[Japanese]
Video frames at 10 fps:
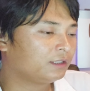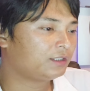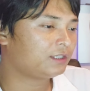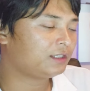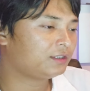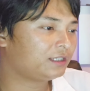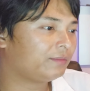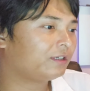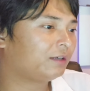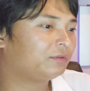いずれにして
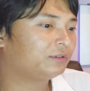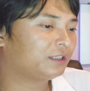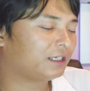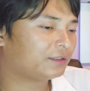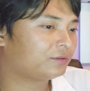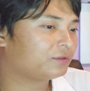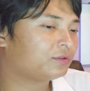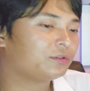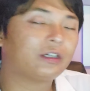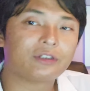も株とか仮想
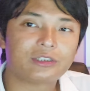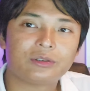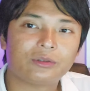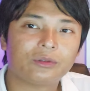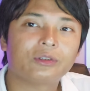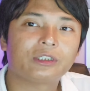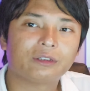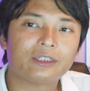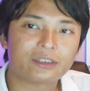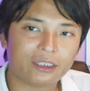通貨の市場にとっては
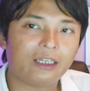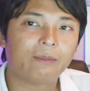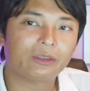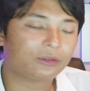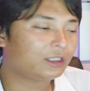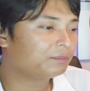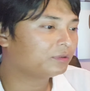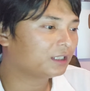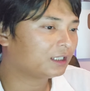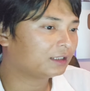ですね、まあ、
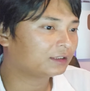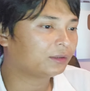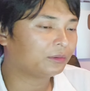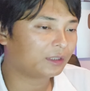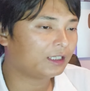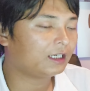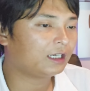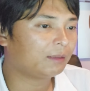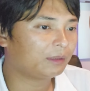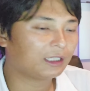トランプが勝った方
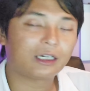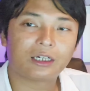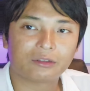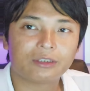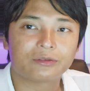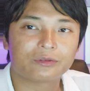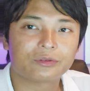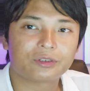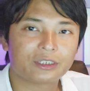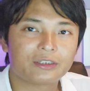が、まあ、価格は上
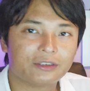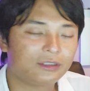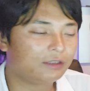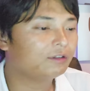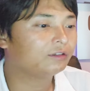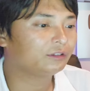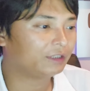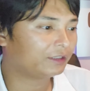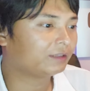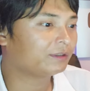昇しやすいと言わ
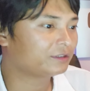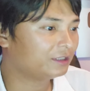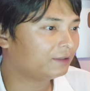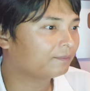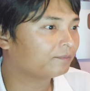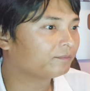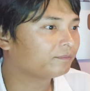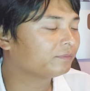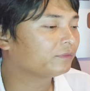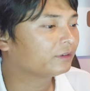れてますね。
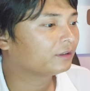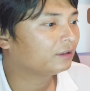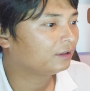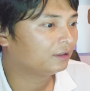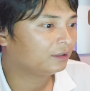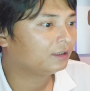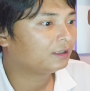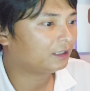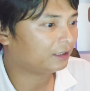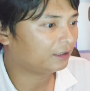
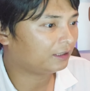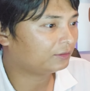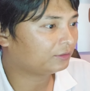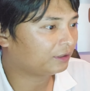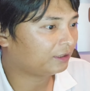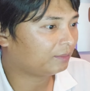はい。あとね、